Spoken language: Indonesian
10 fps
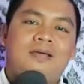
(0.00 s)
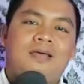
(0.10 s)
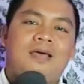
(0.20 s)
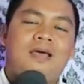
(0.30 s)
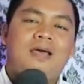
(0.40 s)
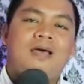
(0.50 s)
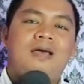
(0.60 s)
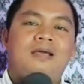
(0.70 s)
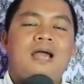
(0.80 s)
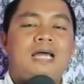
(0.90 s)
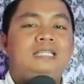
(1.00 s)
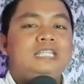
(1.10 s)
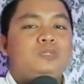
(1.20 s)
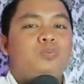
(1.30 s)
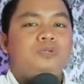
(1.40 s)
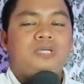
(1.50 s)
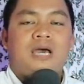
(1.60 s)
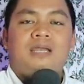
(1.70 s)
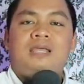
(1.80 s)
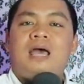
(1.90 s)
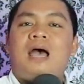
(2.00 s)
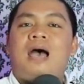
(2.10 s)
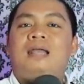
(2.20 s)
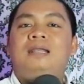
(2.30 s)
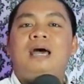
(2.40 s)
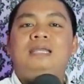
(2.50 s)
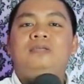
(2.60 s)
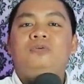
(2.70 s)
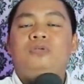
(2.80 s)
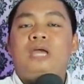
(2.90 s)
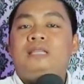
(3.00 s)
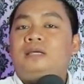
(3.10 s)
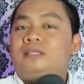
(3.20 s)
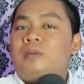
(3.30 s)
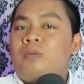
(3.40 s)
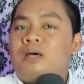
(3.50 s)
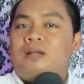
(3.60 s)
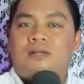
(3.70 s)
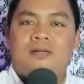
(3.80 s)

ya gadis pujaannya ada di dunia entertainment.